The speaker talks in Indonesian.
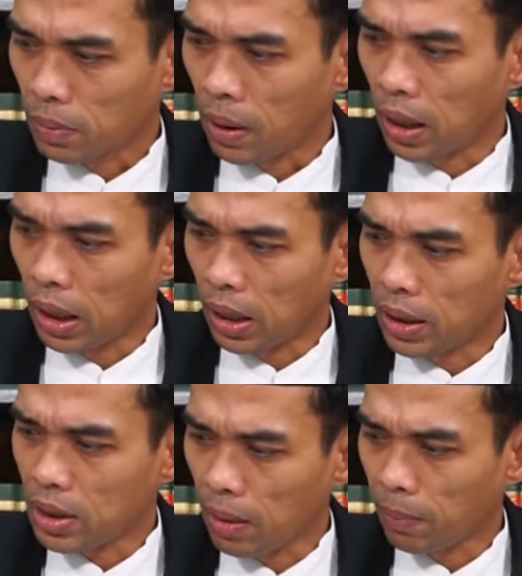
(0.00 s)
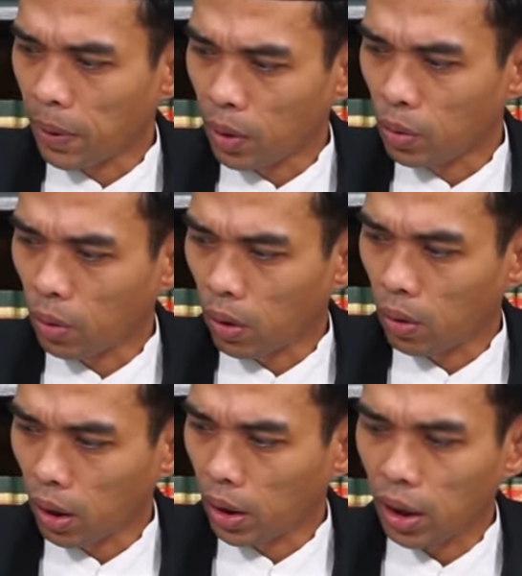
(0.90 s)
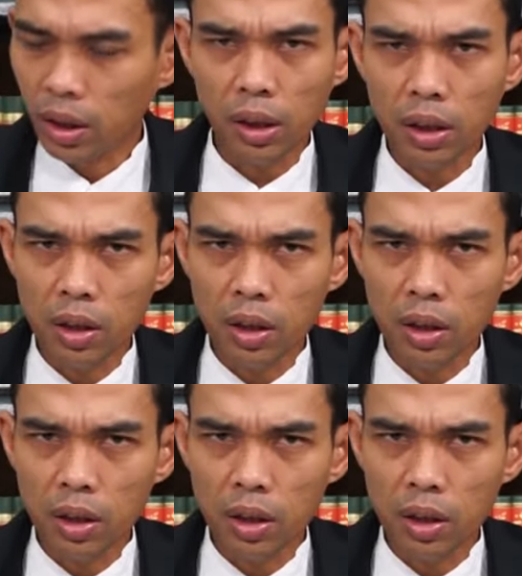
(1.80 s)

pahalanya sampai untuk orang-orang yang kita